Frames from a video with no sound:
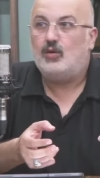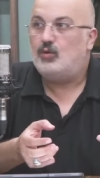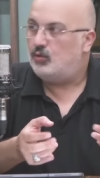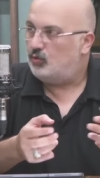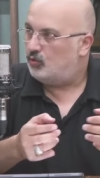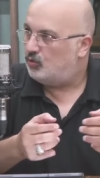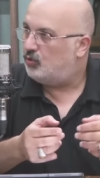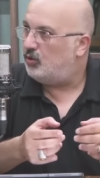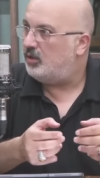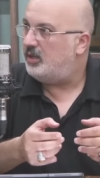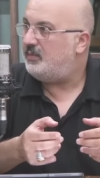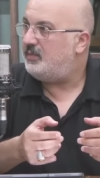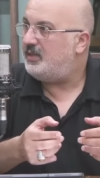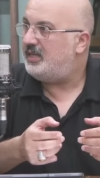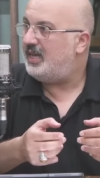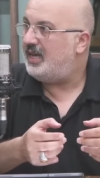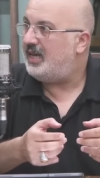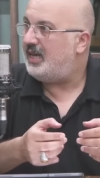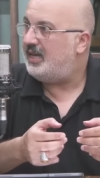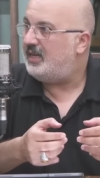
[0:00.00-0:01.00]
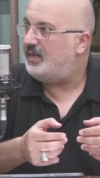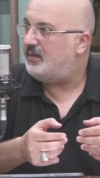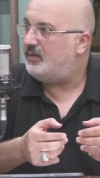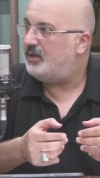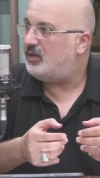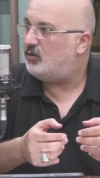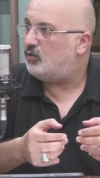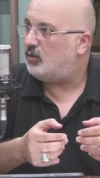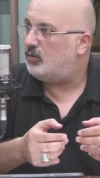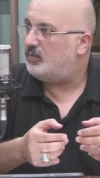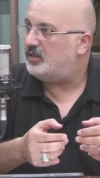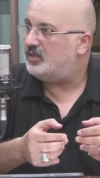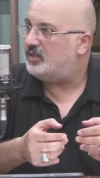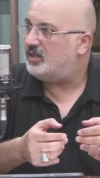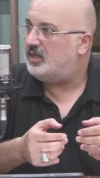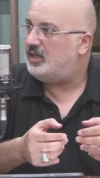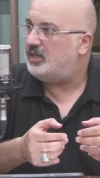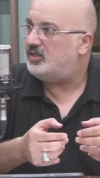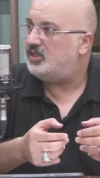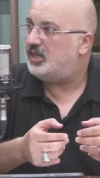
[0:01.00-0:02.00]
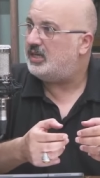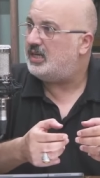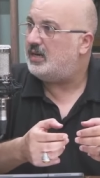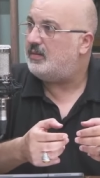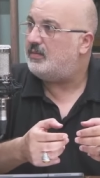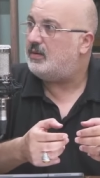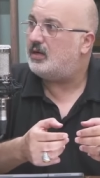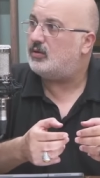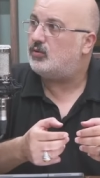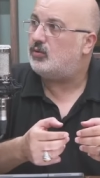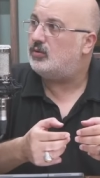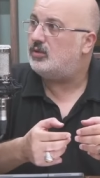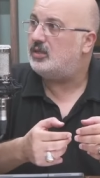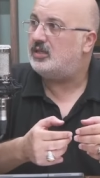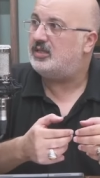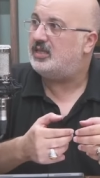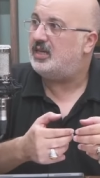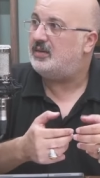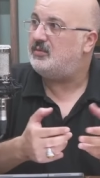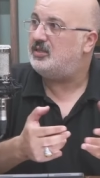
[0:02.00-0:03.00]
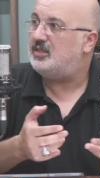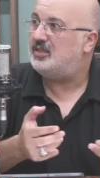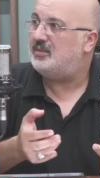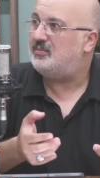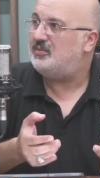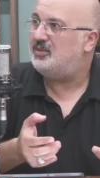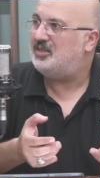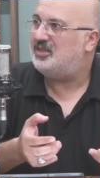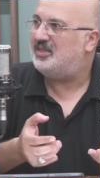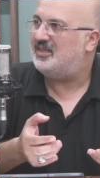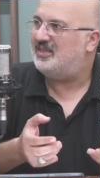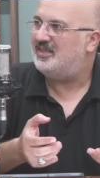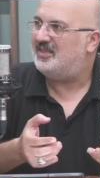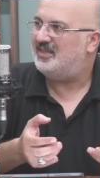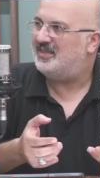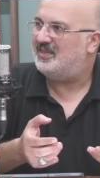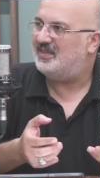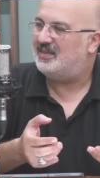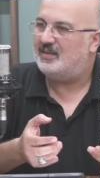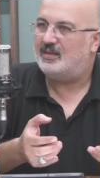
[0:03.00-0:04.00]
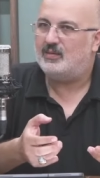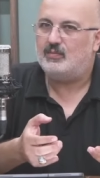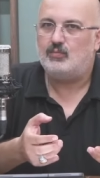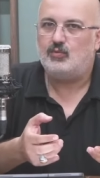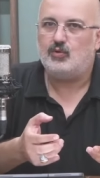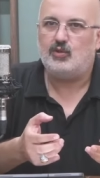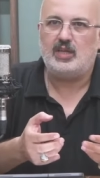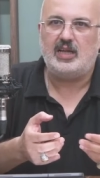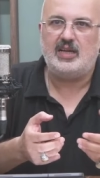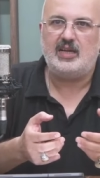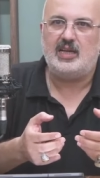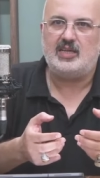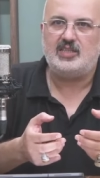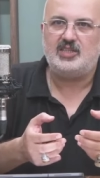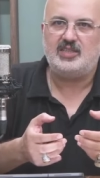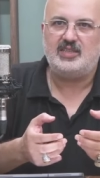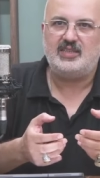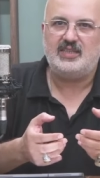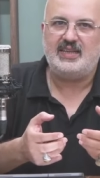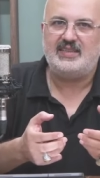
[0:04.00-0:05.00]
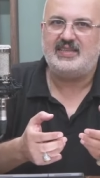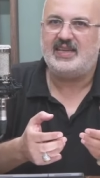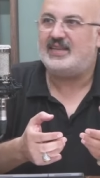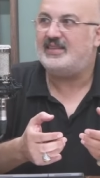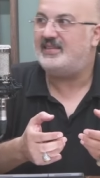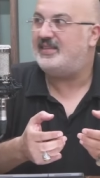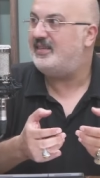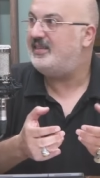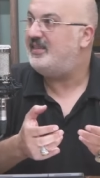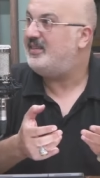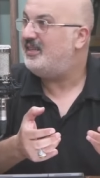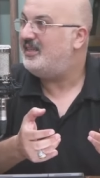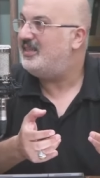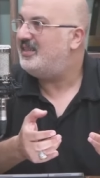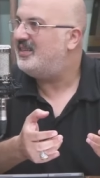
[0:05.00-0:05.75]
Üstüne bir de ehli beyt olmasıyla Cenab-ı Hak onları temizlemişti. Bu telaş nedendi?